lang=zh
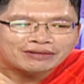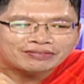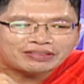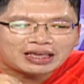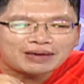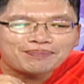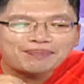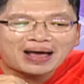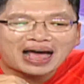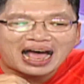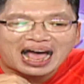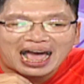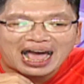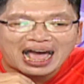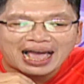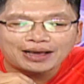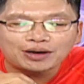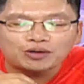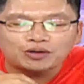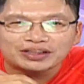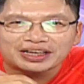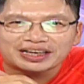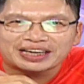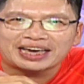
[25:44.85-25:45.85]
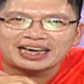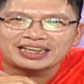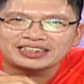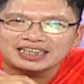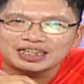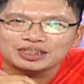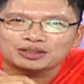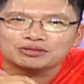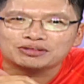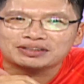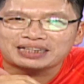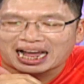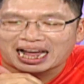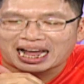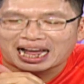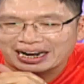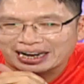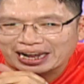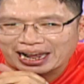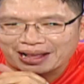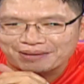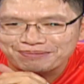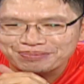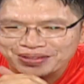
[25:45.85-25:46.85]
你把韩国的 K 线图打
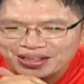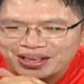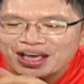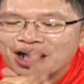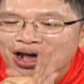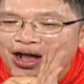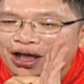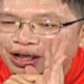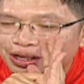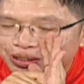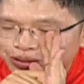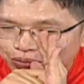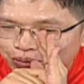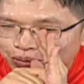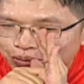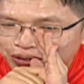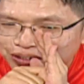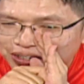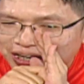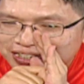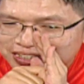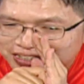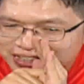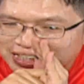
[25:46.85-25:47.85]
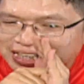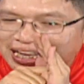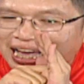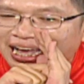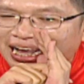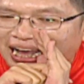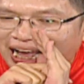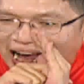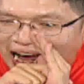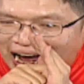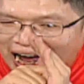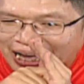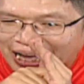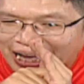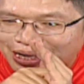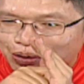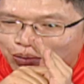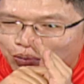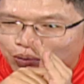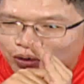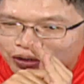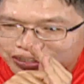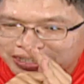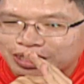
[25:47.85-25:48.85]
开，很多人是看韩
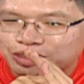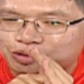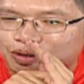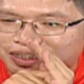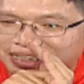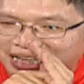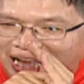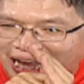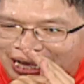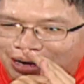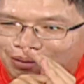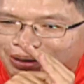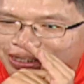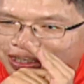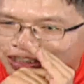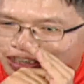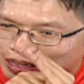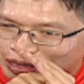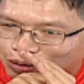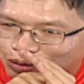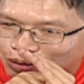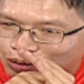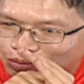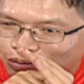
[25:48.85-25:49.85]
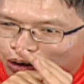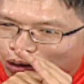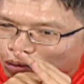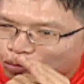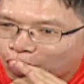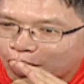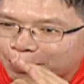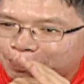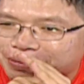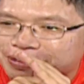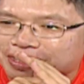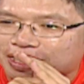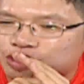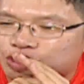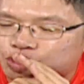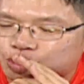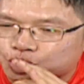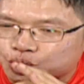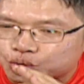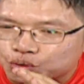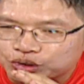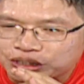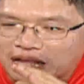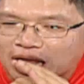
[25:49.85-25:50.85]
国在做台湾的期货，怪不得
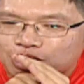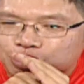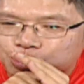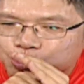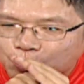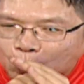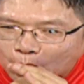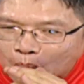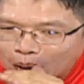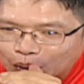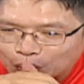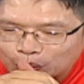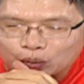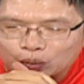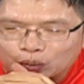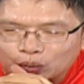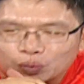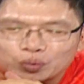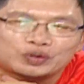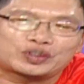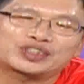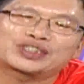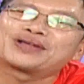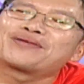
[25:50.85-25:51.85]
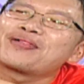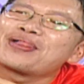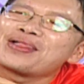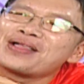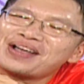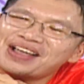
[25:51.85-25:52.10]
输到脱裤子。